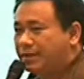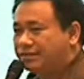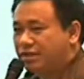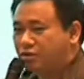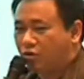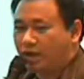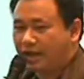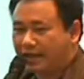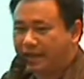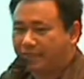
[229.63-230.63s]
ให้มันเป็นเส้นตรง
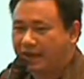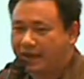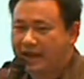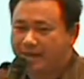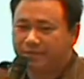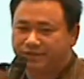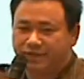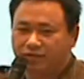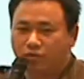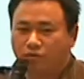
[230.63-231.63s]
อะขยับไงก็ได้ให้เป็น
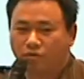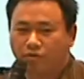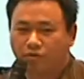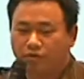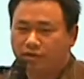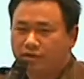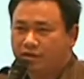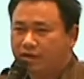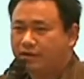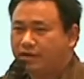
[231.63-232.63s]
เส้นตรง
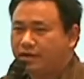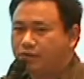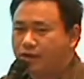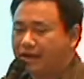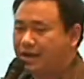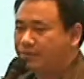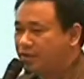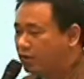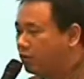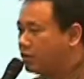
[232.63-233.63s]
ทีนี้เราเดินแกว่งแขน
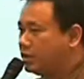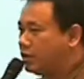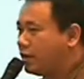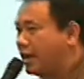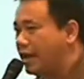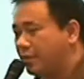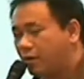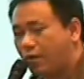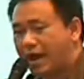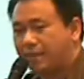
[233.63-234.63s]
เส้นโค้งคือแขน
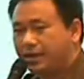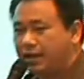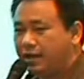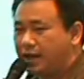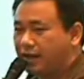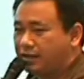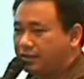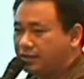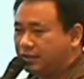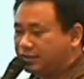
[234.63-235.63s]
ก็แกว่งไปเรื่อยๆอะ
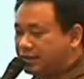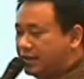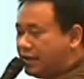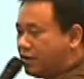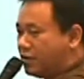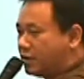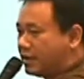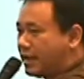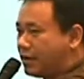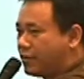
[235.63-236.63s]
ซึ่งแน่นอน
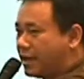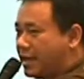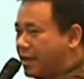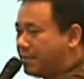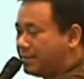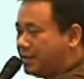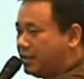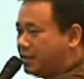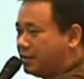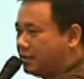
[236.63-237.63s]
การแกว่งแขนแบบ
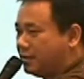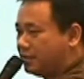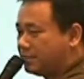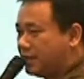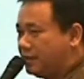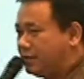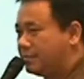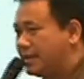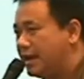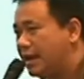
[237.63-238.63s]
นี้เปิด
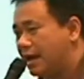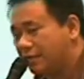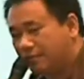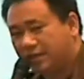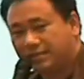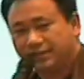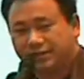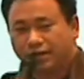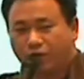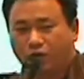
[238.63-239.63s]
ไปด้านหลัง มันจะเป็น
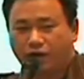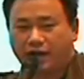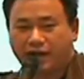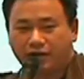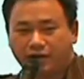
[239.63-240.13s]
เส้นโค้งแน่